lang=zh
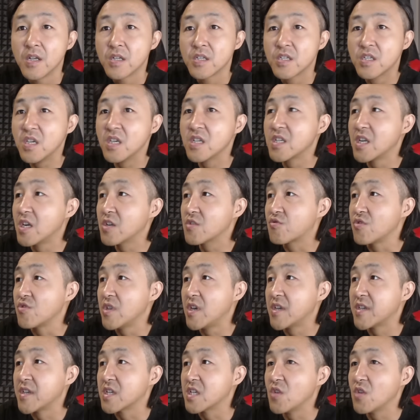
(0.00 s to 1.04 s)
这张图
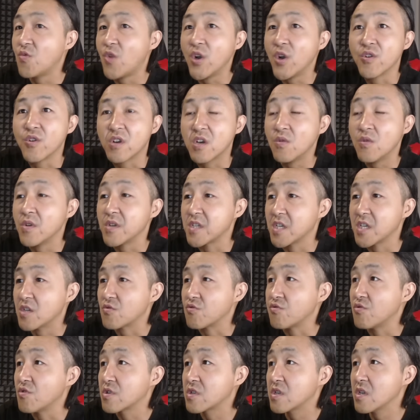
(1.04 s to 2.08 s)
呢也是网友给我截
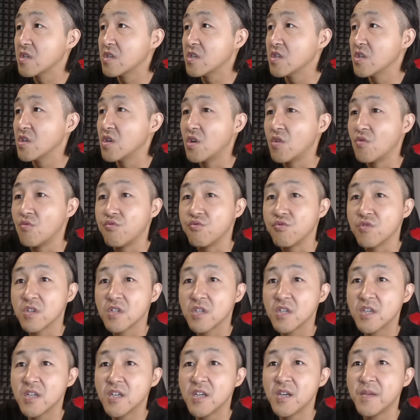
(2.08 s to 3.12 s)
图，这是五
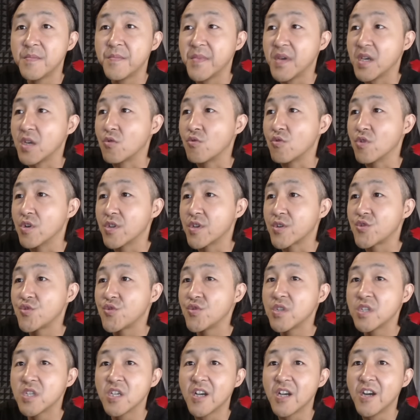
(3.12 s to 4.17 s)
十个美国的
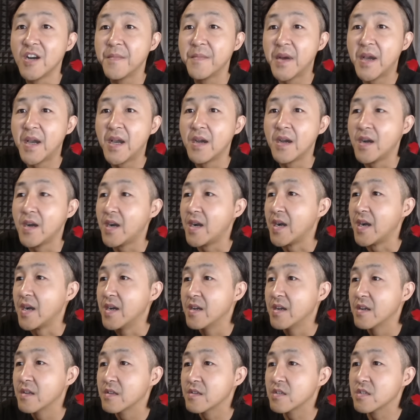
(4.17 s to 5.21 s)
军机航班啊，
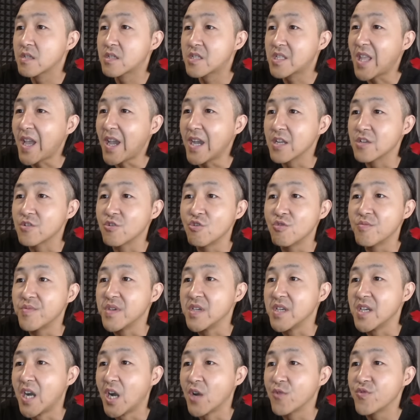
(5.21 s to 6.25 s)
这是大手
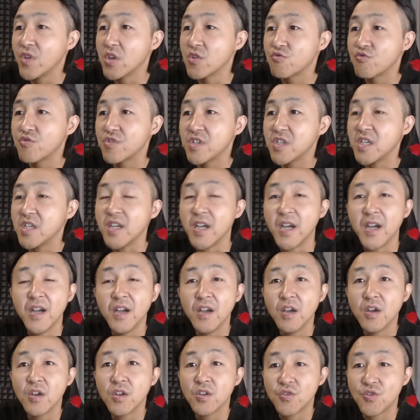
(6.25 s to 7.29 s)
笔啊，运输机。
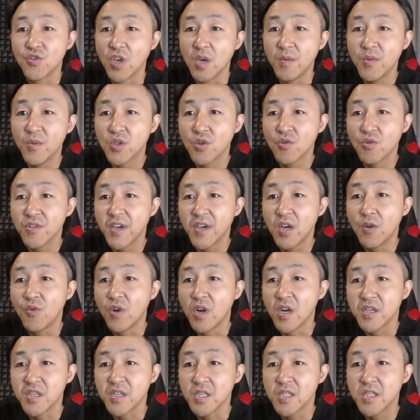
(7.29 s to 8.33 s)
全部都在
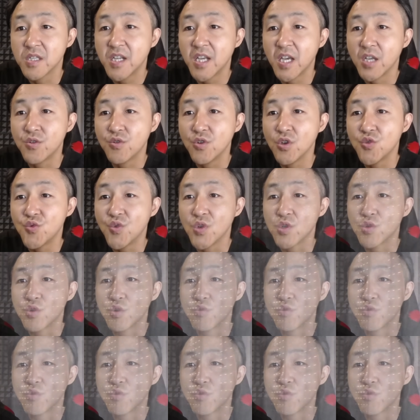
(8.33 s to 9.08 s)
往以色列去运